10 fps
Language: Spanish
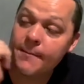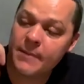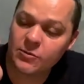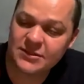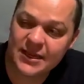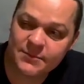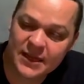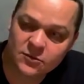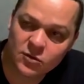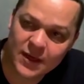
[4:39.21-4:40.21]
Vamos a
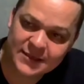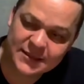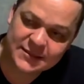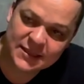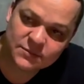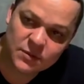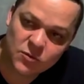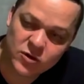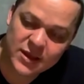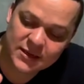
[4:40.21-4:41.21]
eliminar todas estas
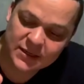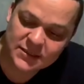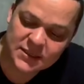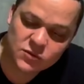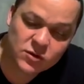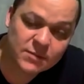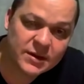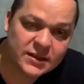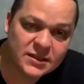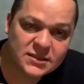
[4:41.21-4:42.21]
memorias, residuos,
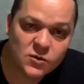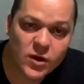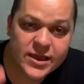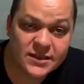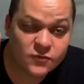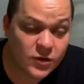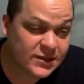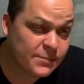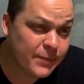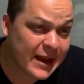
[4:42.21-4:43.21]
remanentes y huellas,
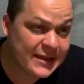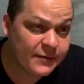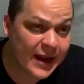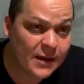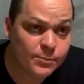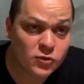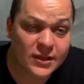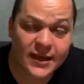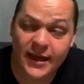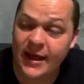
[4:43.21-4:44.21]
fuerte para liberar,
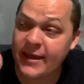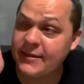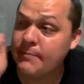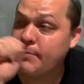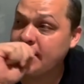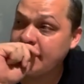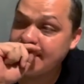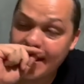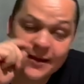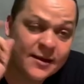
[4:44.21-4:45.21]
proteger e
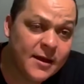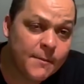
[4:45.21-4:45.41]
independizar.